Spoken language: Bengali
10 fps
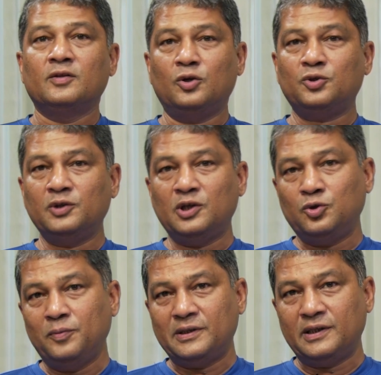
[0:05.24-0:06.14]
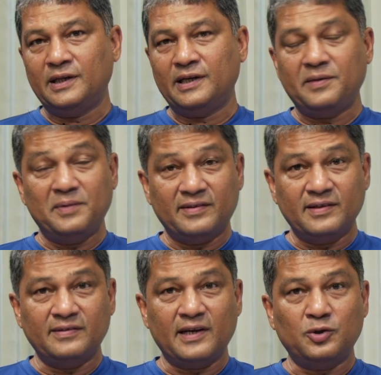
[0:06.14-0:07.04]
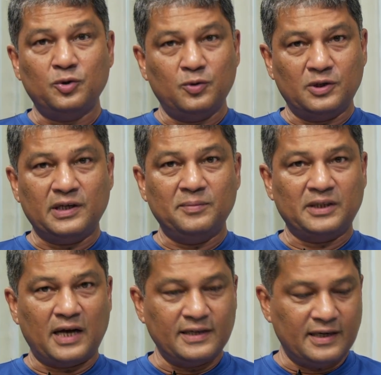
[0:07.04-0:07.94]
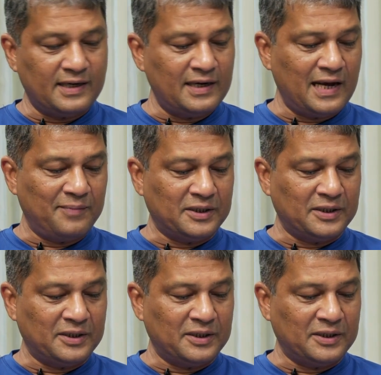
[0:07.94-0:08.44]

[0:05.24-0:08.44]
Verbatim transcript: দর্শকদের শুভেচ্ছা দিয়ে টিভিএস ইনসাইট শুরু করছি আমি শাহরিয়ার খান